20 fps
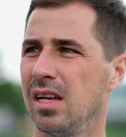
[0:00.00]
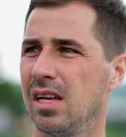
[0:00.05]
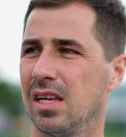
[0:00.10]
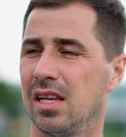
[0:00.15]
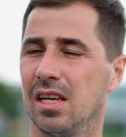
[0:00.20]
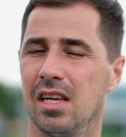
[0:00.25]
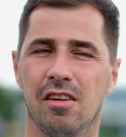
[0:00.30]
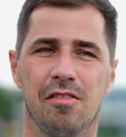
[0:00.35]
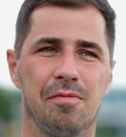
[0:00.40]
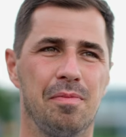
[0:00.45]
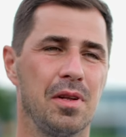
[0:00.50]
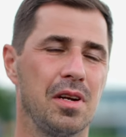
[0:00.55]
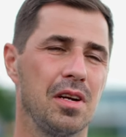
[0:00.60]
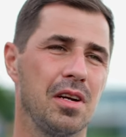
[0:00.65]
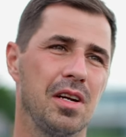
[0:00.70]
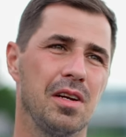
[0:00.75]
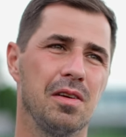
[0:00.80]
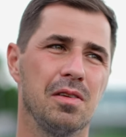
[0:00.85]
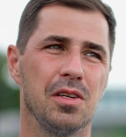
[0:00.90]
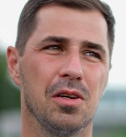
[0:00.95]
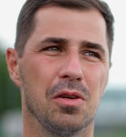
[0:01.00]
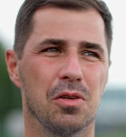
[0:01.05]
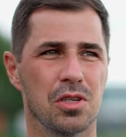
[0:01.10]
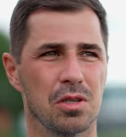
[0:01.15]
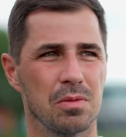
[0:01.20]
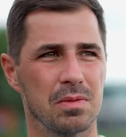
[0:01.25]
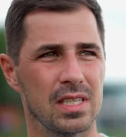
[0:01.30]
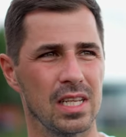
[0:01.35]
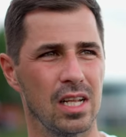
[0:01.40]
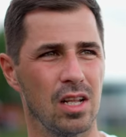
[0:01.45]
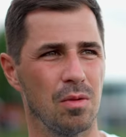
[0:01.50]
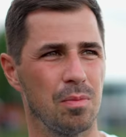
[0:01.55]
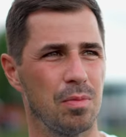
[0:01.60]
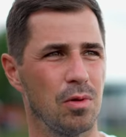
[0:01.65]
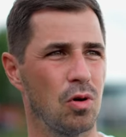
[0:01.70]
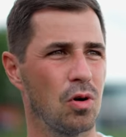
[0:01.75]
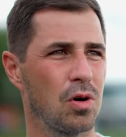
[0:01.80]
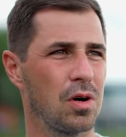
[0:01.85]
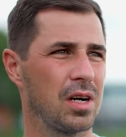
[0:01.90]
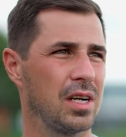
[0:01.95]
И в перерыве девочкам стало
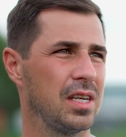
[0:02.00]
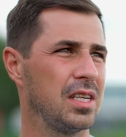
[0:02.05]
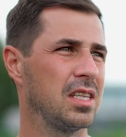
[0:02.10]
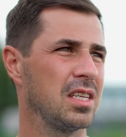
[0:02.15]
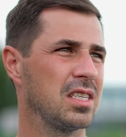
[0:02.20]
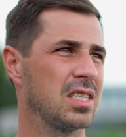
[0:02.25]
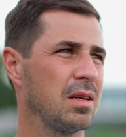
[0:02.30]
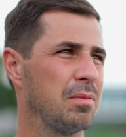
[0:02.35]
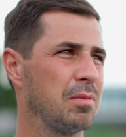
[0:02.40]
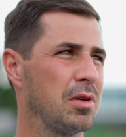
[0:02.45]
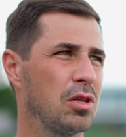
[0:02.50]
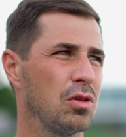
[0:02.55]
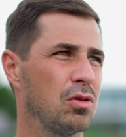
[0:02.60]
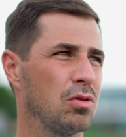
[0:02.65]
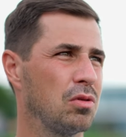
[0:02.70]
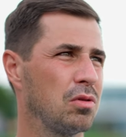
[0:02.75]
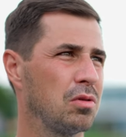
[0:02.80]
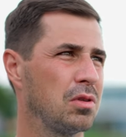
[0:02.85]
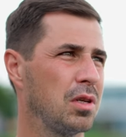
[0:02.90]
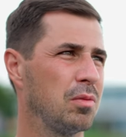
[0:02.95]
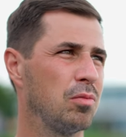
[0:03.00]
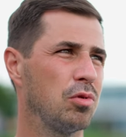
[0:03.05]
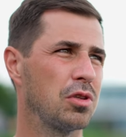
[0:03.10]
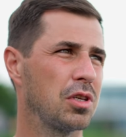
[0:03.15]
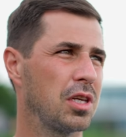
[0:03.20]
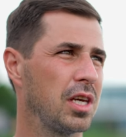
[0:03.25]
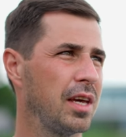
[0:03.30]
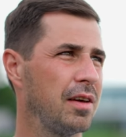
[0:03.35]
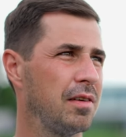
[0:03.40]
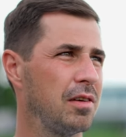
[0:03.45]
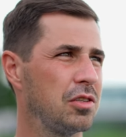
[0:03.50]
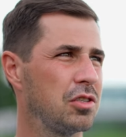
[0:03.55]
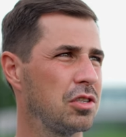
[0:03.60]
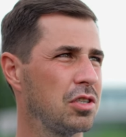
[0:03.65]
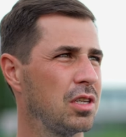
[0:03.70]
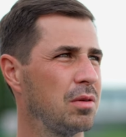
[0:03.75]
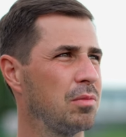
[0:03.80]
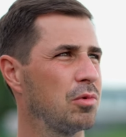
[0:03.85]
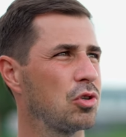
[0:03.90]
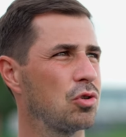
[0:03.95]
плохо, и на замену ни Буткевич,
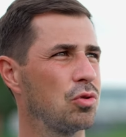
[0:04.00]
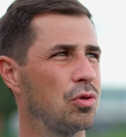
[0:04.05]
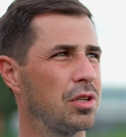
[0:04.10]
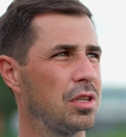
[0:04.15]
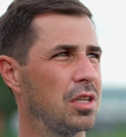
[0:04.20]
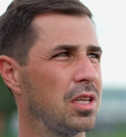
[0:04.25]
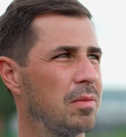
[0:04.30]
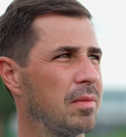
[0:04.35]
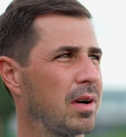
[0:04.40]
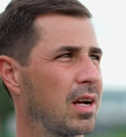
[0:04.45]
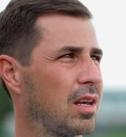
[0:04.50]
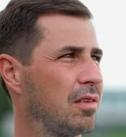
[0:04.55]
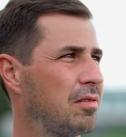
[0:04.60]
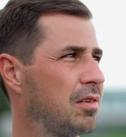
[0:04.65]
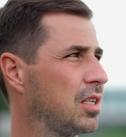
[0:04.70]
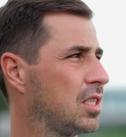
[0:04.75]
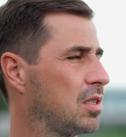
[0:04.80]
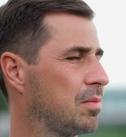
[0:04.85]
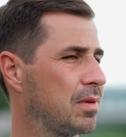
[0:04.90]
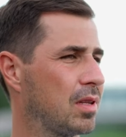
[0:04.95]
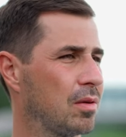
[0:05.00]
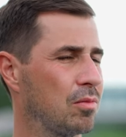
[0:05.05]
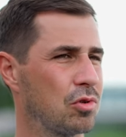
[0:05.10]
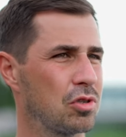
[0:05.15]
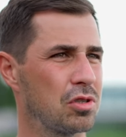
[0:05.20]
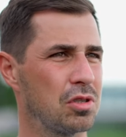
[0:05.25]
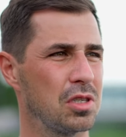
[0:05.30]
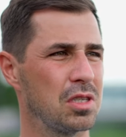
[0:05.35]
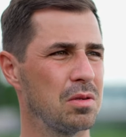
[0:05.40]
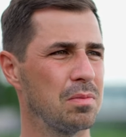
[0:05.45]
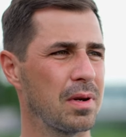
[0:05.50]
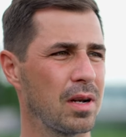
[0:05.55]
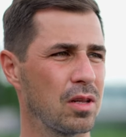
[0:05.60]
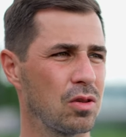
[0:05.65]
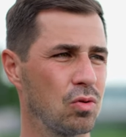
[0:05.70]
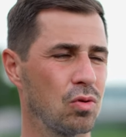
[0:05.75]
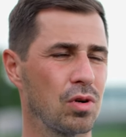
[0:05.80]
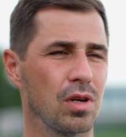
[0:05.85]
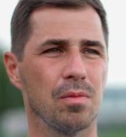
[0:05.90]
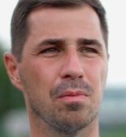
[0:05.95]
ни Мишурина не могли выйти, потому что
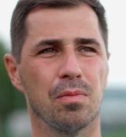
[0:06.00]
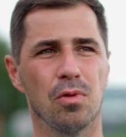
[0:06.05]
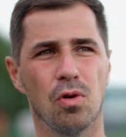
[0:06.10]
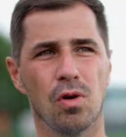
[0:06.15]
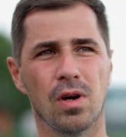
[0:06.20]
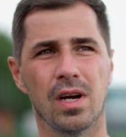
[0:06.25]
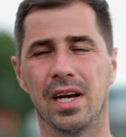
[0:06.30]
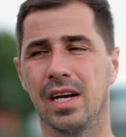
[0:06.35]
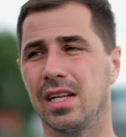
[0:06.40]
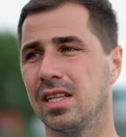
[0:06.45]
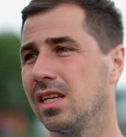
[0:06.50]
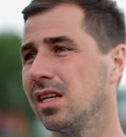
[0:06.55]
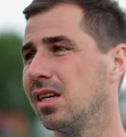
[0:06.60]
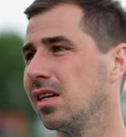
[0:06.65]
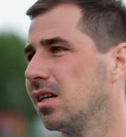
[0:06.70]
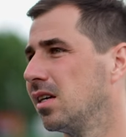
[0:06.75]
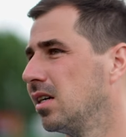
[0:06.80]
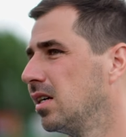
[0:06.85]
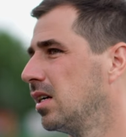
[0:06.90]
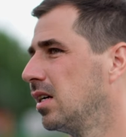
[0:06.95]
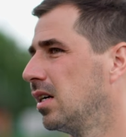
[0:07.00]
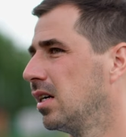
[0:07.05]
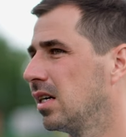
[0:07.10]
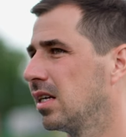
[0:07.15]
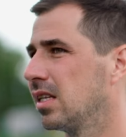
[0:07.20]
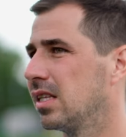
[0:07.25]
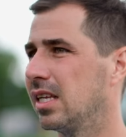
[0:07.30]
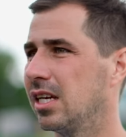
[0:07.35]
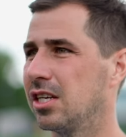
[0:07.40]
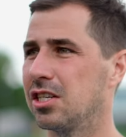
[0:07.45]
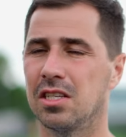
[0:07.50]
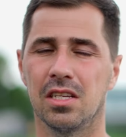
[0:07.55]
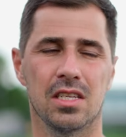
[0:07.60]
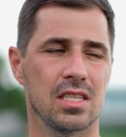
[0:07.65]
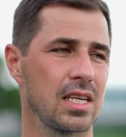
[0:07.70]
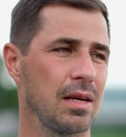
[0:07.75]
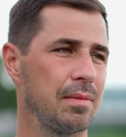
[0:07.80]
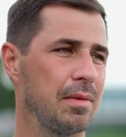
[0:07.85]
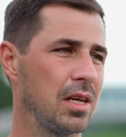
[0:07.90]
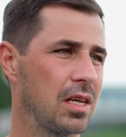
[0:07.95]
температура им плохая, они даже на
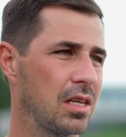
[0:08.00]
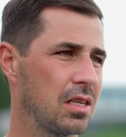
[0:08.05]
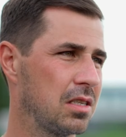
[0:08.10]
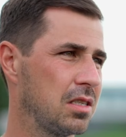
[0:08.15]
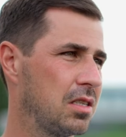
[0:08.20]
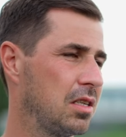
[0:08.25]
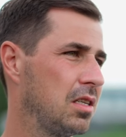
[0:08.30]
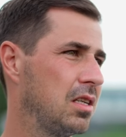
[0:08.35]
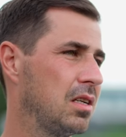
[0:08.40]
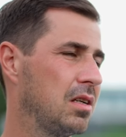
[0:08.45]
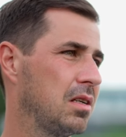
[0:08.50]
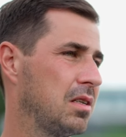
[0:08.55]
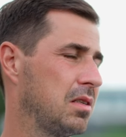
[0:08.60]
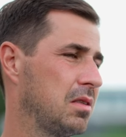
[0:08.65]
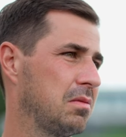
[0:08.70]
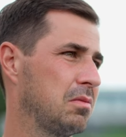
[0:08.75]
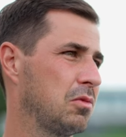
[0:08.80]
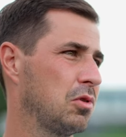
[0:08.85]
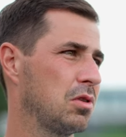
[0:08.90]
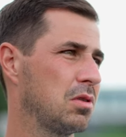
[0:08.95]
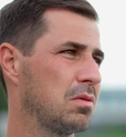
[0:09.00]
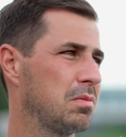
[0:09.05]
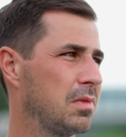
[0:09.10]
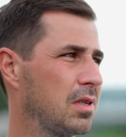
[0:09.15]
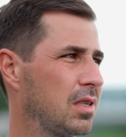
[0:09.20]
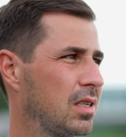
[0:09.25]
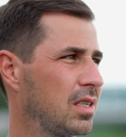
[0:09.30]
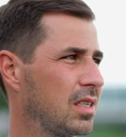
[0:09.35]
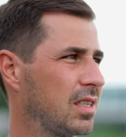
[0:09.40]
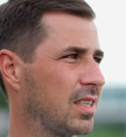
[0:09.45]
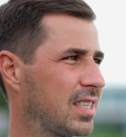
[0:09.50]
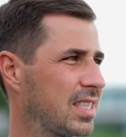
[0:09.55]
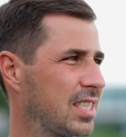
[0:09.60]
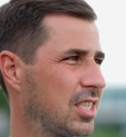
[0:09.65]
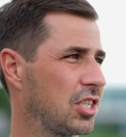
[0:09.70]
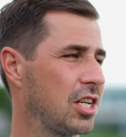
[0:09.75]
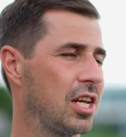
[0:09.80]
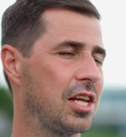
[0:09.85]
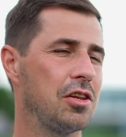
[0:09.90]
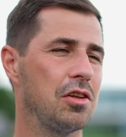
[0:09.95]
скамейке сидя. То есть мы, к
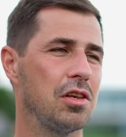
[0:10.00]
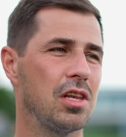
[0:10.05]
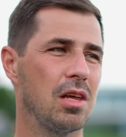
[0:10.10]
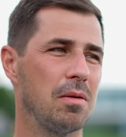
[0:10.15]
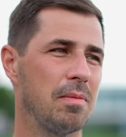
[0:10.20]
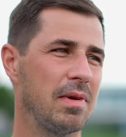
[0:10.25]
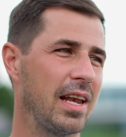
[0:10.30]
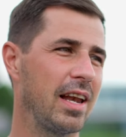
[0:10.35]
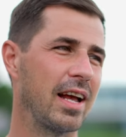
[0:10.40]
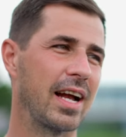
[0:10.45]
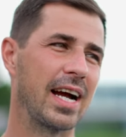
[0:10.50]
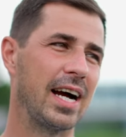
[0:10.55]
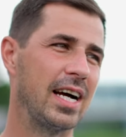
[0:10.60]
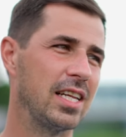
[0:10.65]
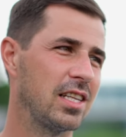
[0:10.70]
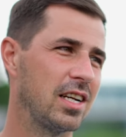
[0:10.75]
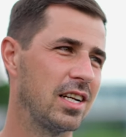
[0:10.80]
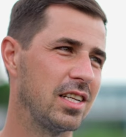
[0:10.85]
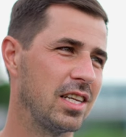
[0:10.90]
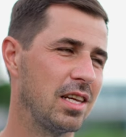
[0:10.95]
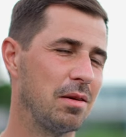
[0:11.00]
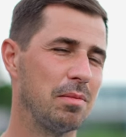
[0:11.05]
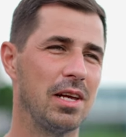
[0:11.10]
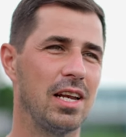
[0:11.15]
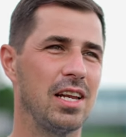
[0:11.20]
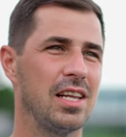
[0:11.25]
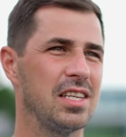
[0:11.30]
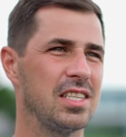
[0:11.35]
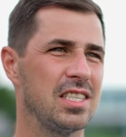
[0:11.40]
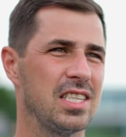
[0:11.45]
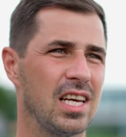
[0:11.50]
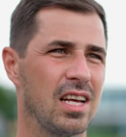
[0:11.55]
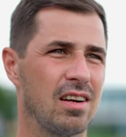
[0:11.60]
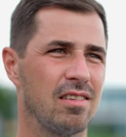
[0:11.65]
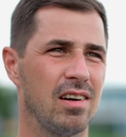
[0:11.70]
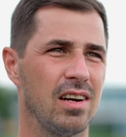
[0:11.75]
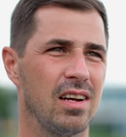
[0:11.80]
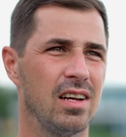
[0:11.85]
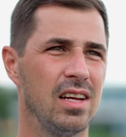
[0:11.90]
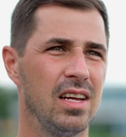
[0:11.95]
сожалению, не имели кадра, не имели
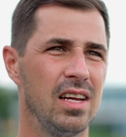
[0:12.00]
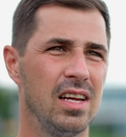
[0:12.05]
резерва,